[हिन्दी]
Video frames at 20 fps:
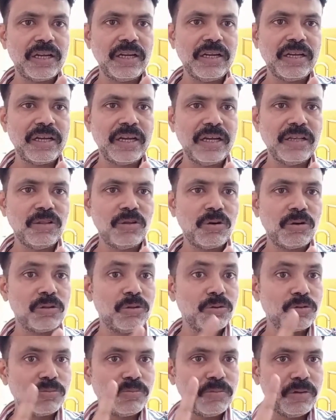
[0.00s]
के लिए कहें
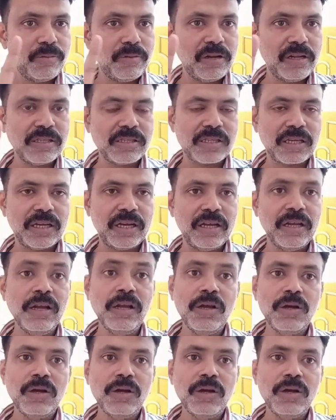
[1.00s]
दौड़ते उसमें भी रिस्क है